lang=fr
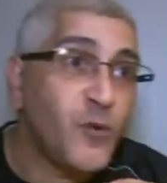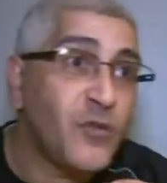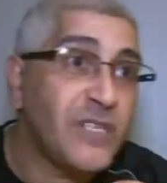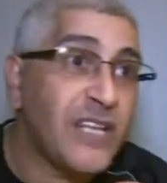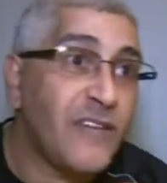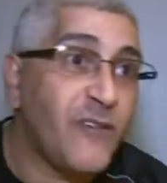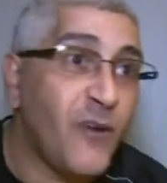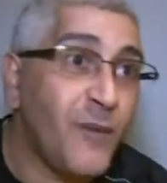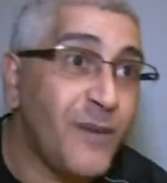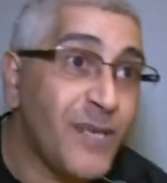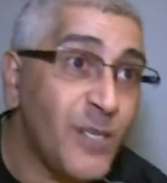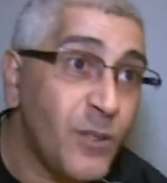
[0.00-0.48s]
source
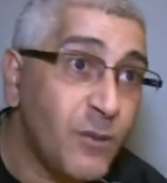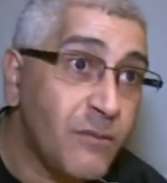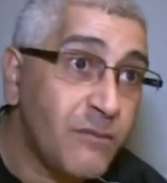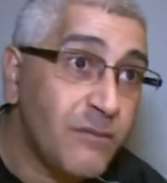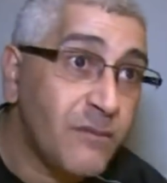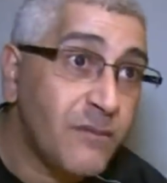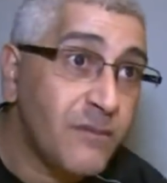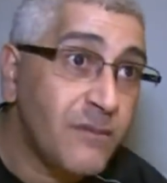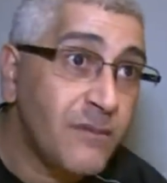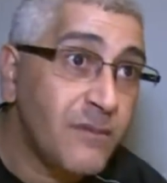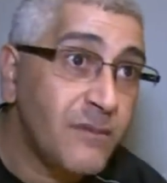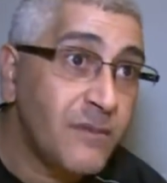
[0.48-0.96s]
d'information.
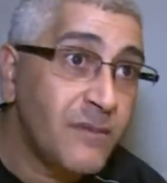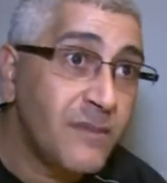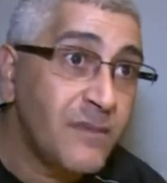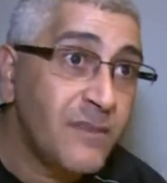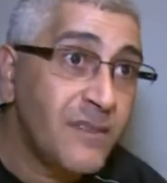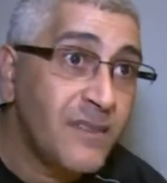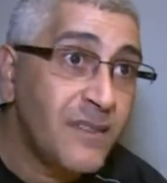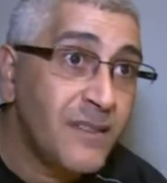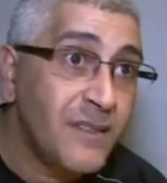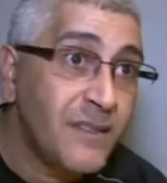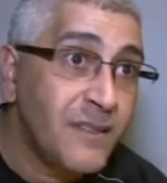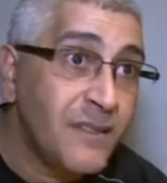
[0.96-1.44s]

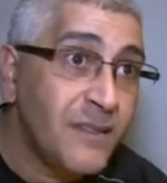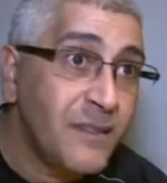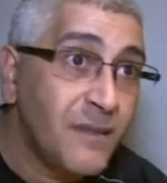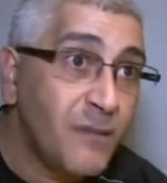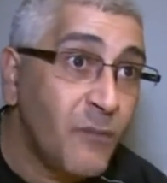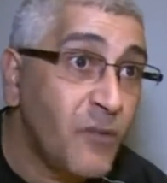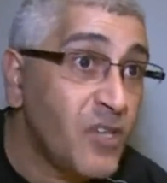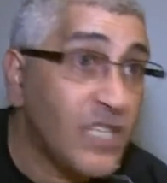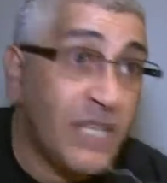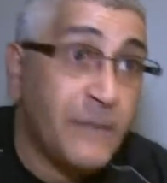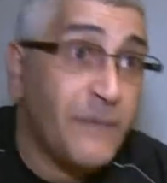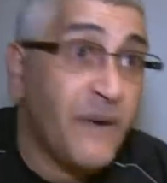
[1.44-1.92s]

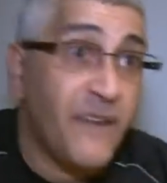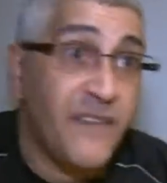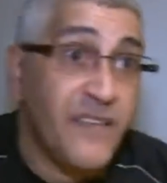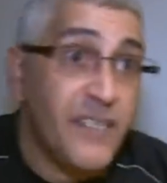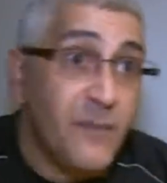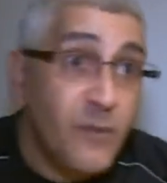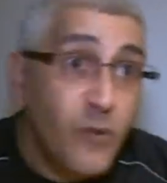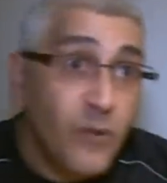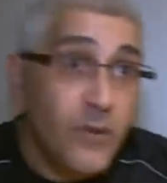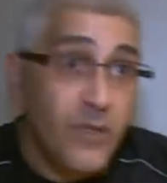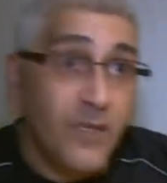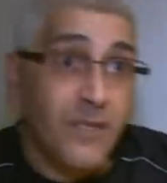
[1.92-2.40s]
Moi, j'ai pas
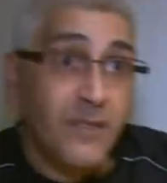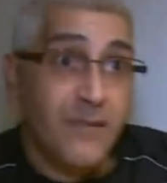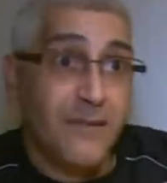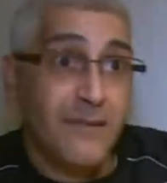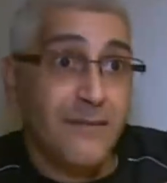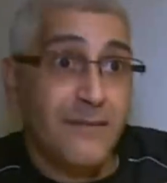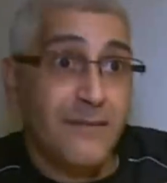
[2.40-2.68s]
Facebook.